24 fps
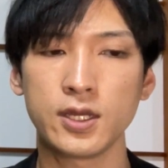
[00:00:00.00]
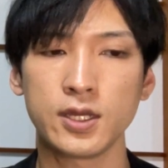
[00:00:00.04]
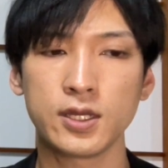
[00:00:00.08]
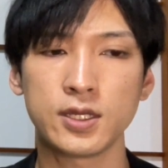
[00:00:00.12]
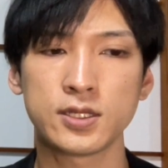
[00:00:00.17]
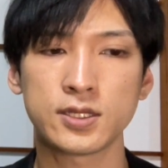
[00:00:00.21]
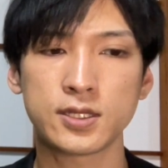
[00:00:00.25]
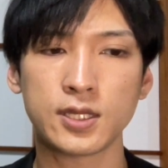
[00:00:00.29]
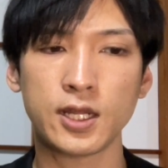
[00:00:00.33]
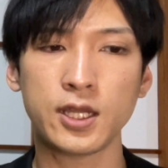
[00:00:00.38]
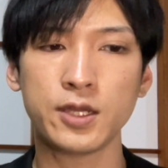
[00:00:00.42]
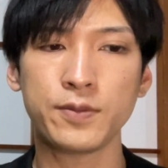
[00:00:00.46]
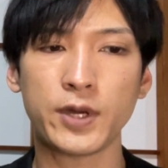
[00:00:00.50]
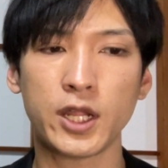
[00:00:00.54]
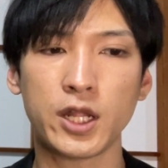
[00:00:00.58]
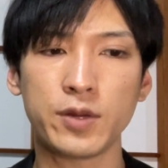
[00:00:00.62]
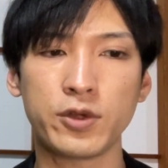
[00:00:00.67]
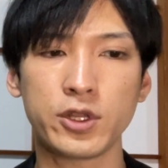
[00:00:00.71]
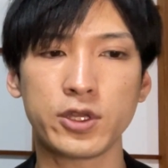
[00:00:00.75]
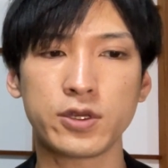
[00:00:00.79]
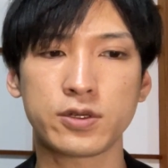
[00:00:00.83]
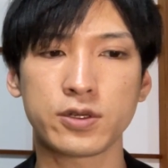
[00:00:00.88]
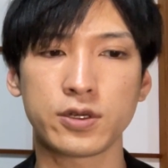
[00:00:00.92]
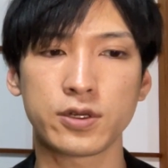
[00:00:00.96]
さらに
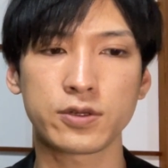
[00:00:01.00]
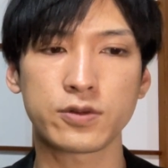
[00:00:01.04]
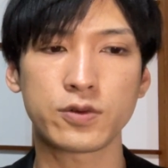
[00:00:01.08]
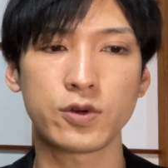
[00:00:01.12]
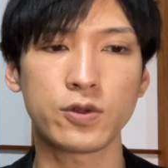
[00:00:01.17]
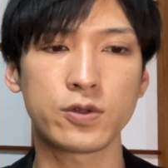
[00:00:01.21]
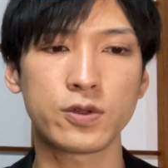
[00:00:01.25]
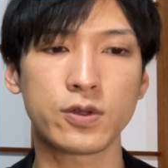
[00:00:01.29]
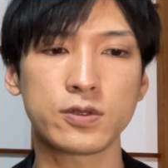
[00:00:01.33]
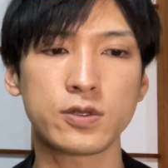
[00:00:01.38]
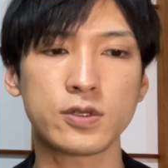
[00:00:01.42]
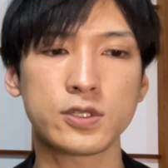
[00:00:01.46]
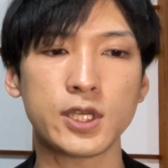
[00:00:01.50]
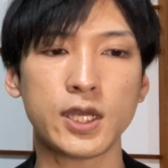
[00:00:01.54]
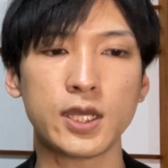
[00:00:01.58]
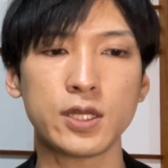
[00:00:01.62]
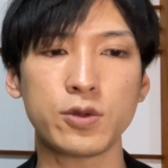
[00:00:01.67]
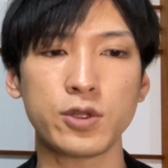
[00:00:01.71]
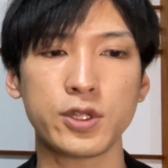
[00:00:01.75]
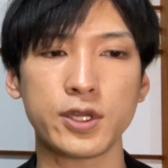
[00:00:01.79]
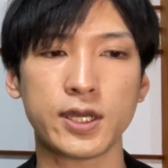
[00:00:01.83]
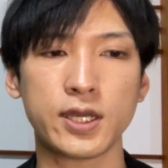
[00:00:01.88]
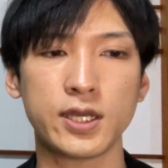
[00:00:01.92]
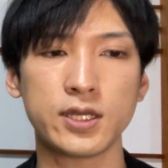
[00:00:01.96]
パラボリック。このドットチャート
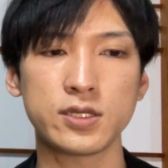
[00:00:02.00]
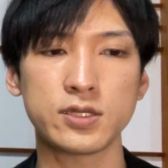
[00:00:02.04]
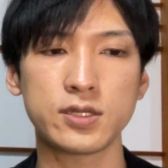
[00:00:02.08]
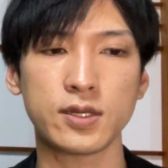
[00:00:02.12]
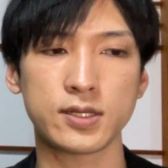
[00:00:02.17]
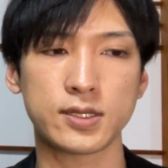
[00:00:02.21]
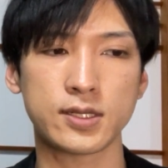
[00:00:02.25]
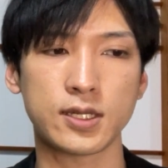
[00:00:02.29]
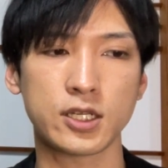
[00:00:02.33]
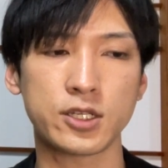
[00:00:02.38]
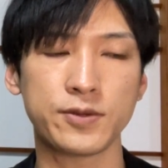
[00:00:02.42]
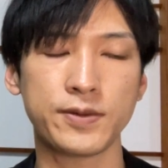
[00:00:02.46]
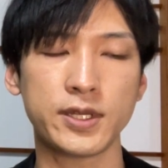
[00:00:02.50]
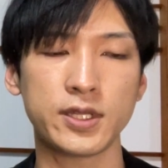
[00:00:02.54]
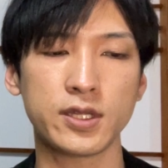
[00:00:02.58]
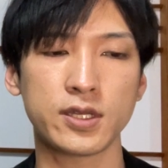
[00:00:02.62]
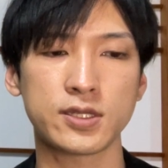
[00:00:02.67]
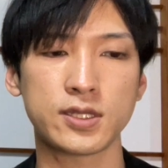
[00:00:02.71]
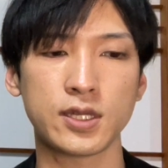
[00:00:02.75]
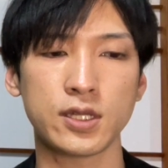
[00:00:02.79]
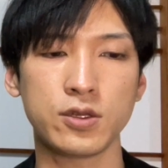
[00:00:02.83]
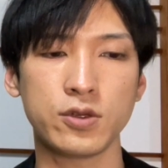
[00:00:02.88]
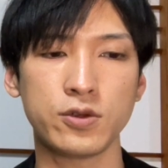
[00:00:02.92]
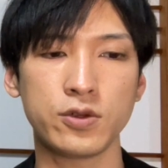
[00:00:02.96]
に関しては昨晩で
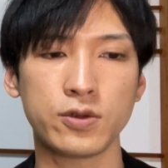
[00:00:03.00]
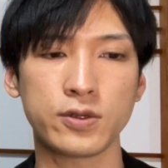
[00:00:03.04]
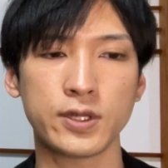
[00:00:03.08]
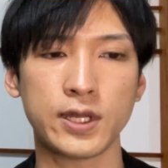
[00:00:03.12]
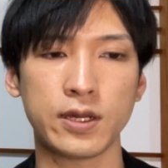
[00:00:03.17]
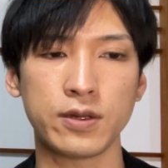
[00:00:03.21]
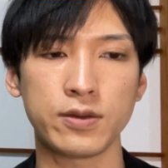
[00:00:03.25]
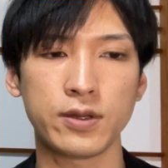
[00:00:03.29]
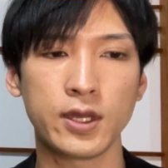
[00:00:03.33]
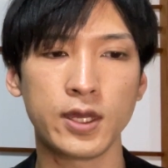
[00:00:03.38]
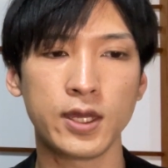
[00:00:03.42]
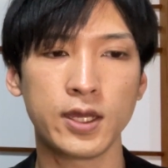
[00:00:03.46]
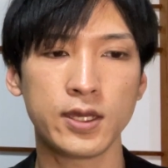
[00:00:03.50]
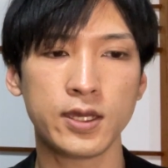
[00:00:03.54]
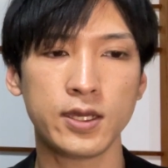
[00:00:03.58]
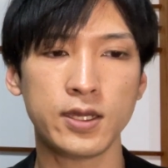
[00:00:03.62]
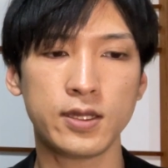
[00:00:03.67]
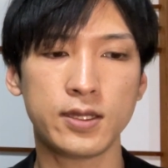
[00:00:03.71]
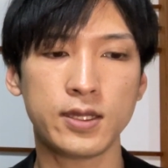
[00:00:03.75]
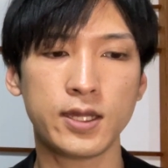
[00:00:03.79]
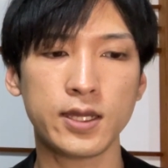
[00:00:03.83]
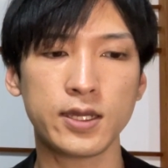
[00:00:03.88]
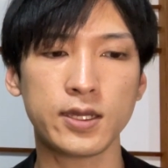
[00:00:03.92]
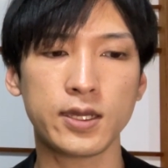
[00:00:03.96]
すね、ニューヨークダウ。一
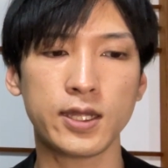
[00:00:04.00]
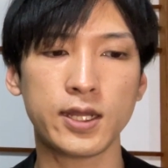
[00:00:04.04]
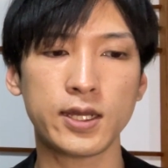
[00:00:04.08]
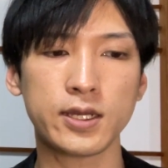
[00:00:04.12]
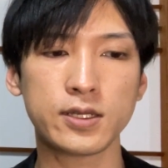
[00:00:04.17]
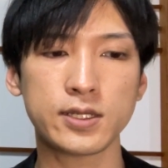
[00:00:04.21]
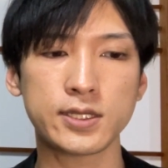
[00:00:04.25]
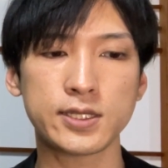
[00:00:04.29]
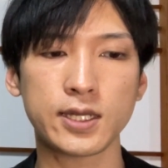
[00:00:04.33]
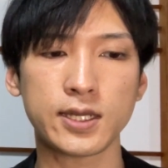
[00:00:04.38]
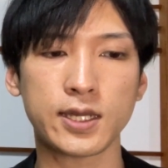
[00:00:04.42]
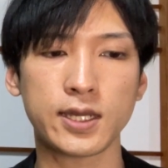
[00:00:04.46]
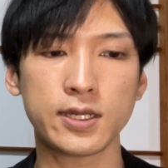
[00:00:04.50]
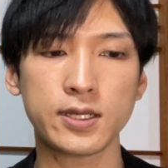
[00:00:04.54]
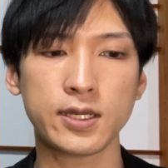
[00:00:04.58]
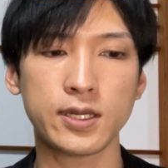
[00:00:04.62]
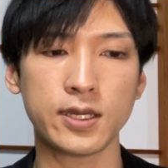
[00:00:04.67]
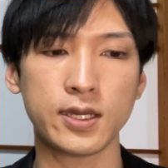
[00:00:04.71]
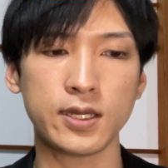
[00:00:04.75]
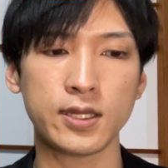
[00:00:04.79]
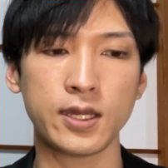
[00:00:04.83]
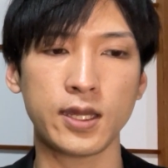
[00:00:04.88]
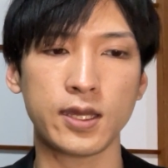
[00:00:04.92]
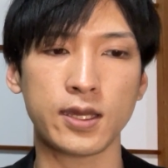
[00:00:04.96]
旦下落した関
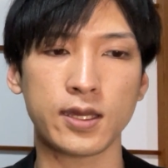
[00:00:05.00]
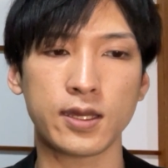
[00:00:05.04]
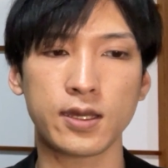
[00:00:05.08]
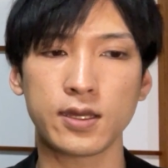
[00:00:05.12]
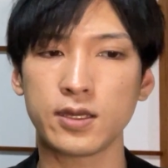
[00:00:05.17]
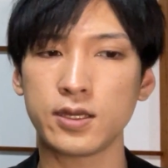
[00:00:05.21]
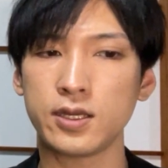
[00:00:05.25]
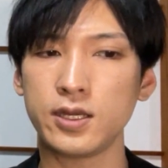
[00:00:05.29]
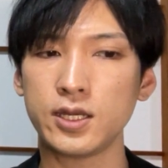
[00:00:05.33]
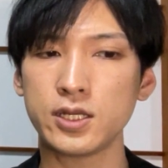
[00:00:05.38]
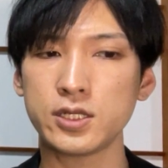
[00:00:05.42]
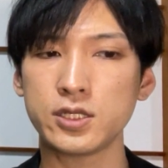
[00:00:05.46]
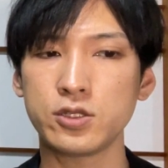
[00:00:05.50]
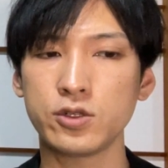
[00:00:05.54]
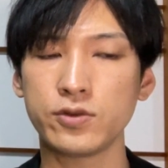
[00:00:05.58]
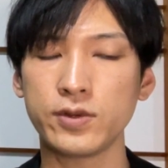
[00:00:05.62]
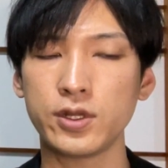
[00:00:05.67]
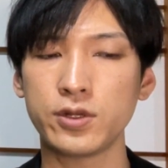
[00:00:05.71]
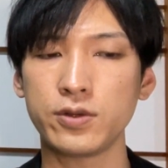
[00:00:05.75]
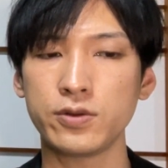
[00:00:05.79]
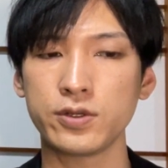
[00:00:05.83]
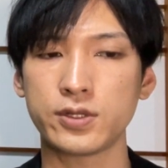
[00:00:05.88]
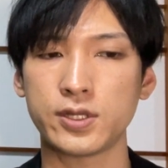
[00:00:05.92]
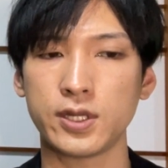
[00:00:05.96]
係で、日足の上
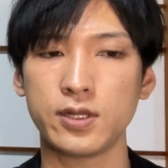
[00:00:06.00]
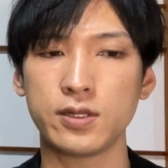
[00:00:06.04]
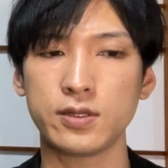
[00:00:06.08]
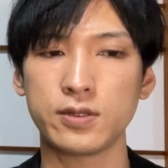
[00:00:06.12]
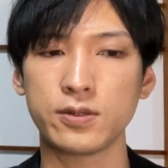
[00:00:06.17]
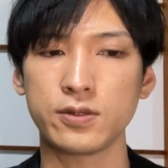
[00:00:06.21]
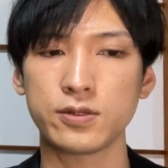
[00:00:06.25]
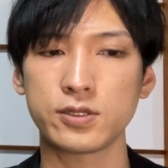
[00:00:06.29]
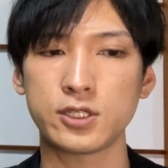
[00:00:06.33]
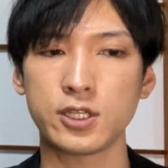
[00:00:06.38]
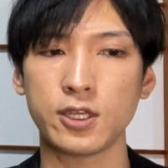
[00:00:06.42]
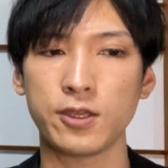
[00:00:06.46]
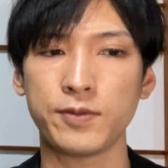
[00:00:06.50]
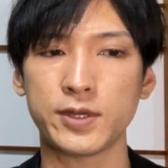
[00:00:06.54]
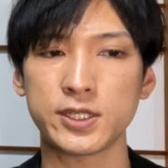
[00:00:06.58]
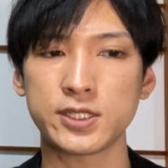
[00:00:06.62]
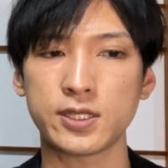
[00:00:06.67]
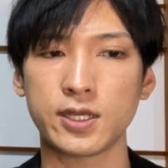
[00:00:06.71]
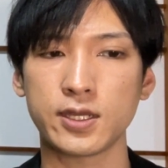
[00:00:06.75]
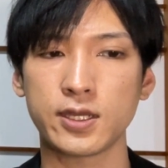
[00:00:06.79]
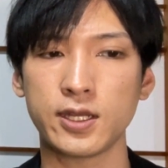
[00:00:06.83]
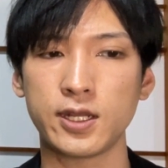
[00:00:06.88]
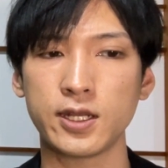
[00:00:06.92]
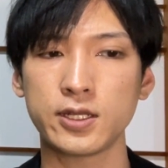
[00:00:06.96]
の方に点灯していまし
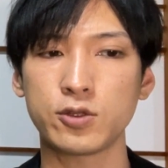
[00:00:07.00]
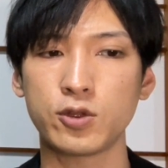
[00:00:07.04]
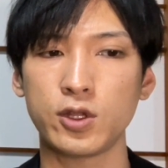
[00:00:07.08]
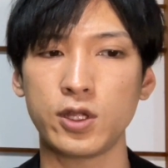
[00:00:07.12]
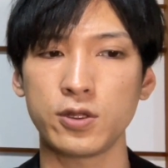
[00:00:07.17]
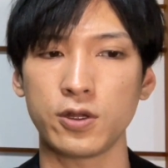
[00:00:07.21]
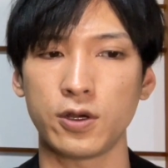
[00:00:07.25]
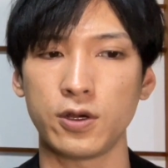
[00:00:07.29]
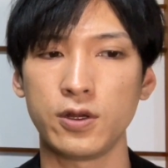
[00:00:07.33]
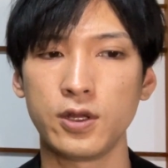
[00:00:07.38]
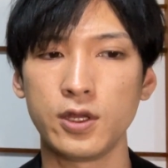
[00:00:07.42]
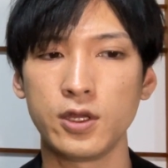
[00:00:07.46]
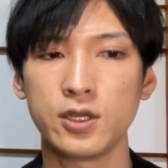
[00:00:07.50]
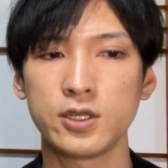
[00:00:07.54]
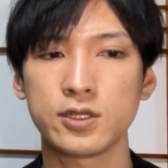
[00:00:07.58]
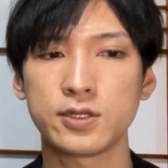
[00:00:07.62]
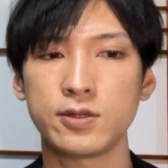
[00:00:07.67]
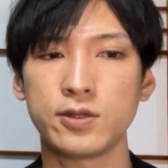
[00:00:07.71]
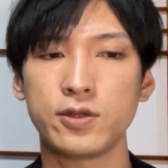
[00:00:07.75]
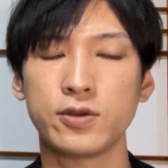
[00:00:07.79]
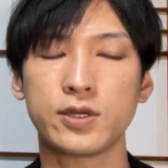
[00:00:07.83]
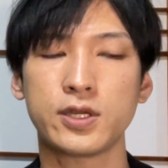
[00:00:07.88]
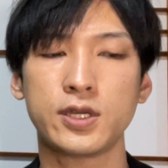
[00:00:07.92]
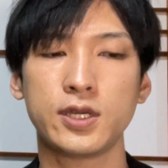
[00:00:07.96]
て、下落トレンド。そ
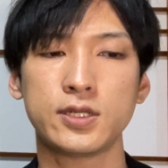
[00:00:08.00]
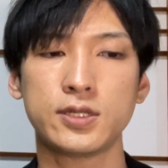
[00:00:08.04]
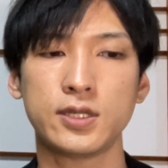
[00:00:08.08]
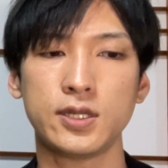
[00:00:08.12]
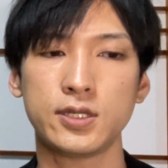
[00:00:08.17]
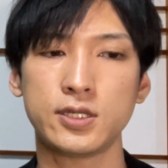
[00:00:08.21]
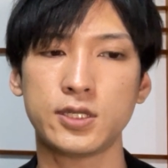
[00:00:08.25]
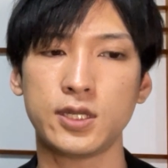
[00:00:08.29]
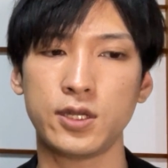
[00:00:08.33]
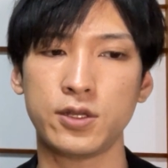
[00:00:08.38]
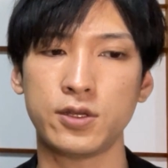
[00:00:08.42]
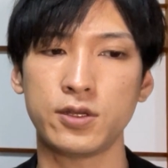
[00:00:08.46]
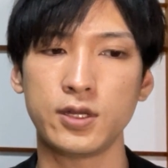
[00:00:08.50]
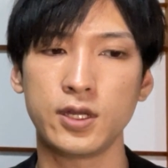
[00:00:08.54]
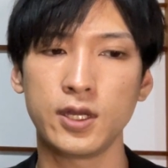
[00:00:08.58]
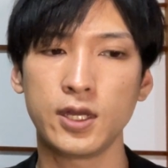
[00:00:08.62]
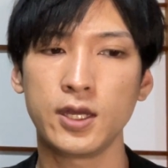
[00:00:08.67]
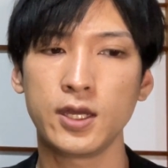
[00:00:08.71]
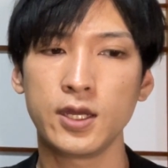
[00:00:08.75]
れを形成している。